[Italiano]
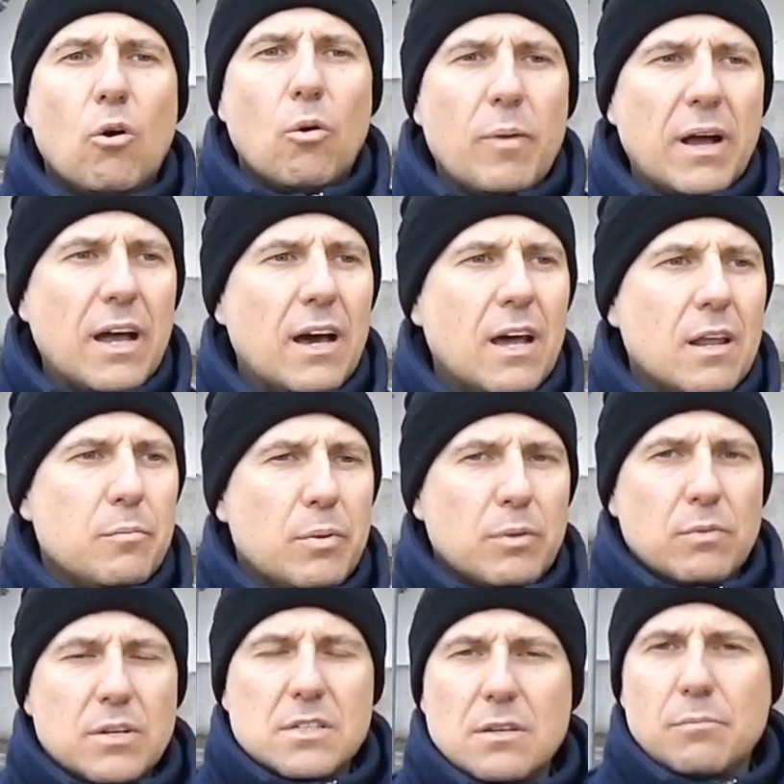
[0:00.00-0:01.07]
o magari
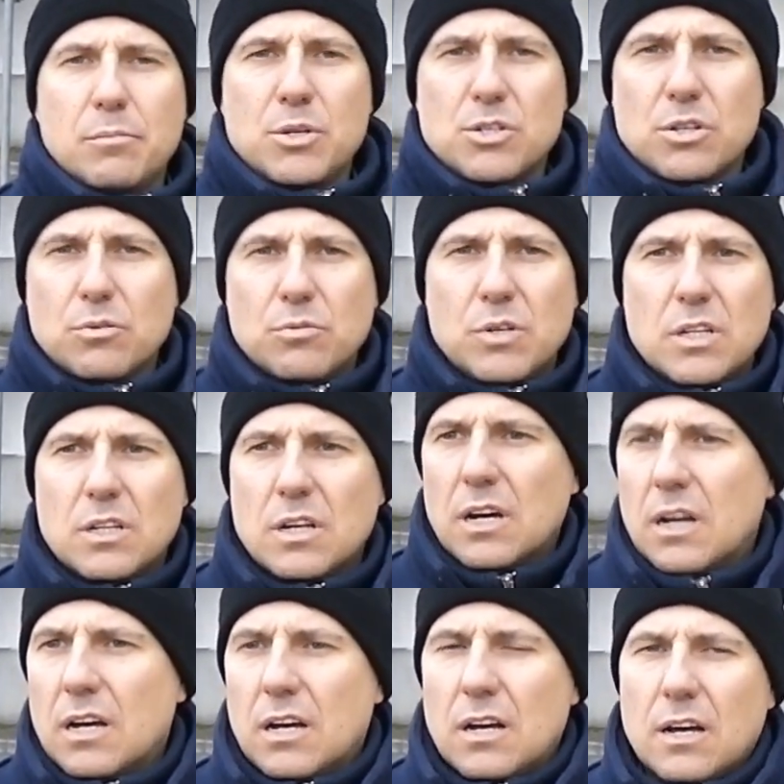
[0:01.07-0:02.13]
per una semplice
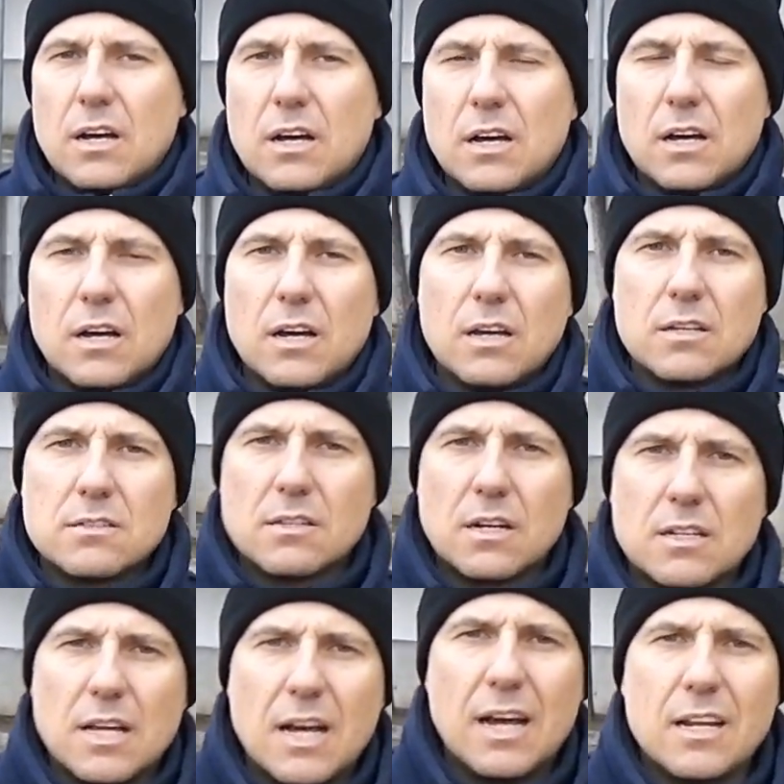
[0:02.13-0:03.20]
guida
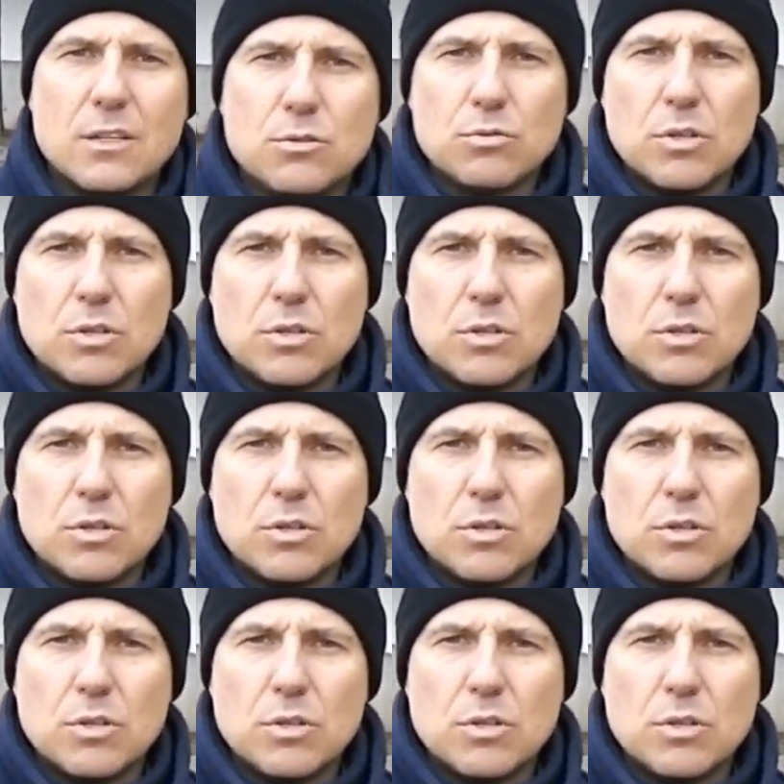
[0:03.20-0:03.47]
stradale,